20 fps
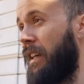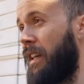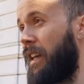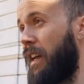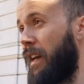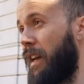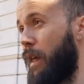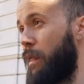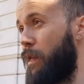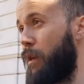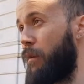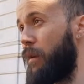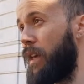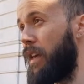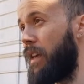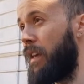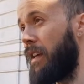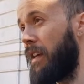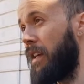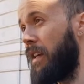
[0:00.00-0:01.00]
que
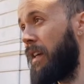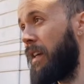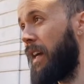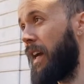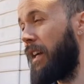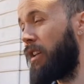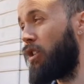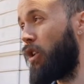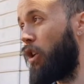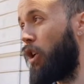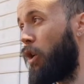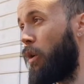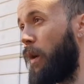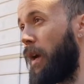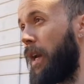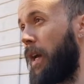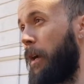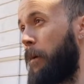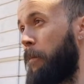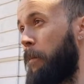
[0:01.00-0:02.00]
recibir estos
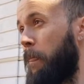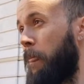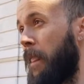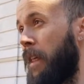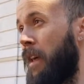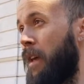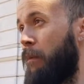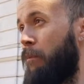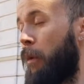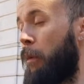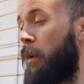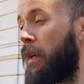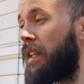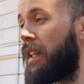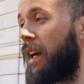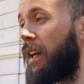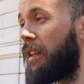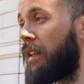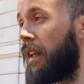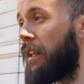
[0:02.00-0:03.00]
jóvenes. Vamos a
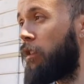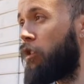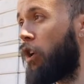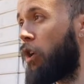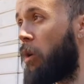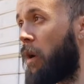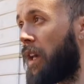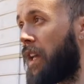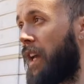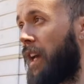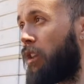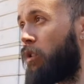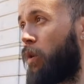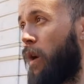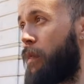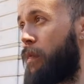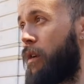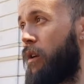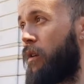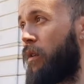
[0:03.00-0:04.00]
estar atentos a cualquier
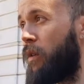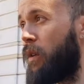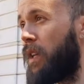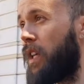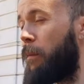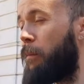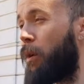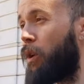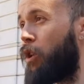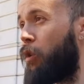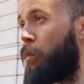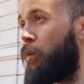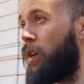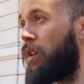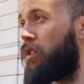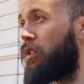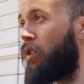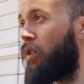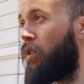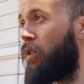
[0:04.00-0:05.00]
actuación y por
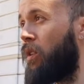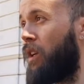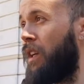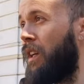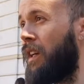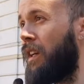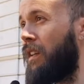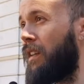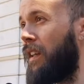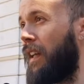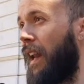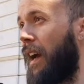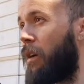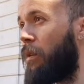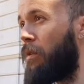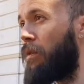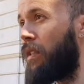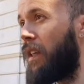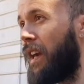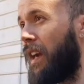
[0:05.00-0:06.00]
supuesto de la
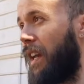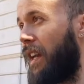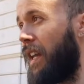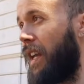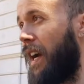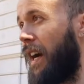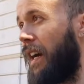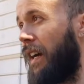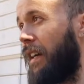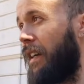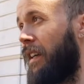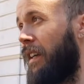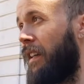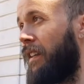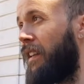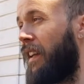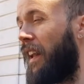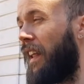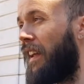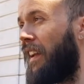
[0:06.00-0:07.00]
consejería
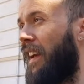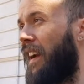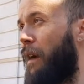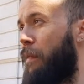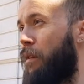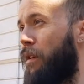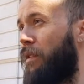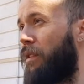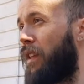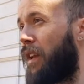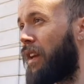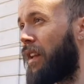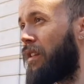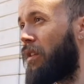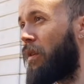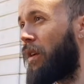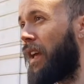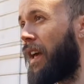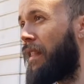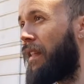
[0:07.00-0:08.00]
de la Delegación
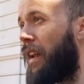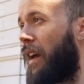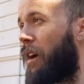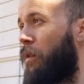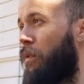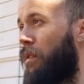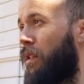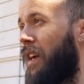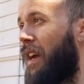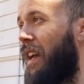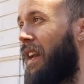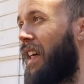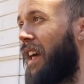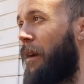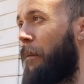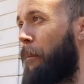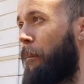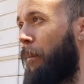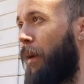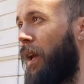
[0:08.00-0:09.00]
Territorial de la Consejería
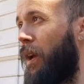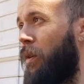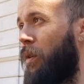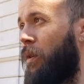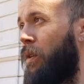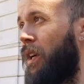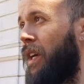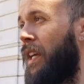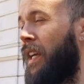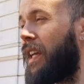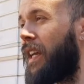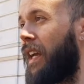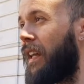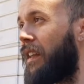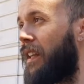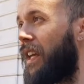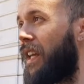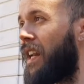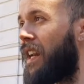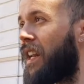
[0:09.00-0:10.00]
de Empleo, que
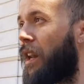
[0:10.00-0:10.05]
tiene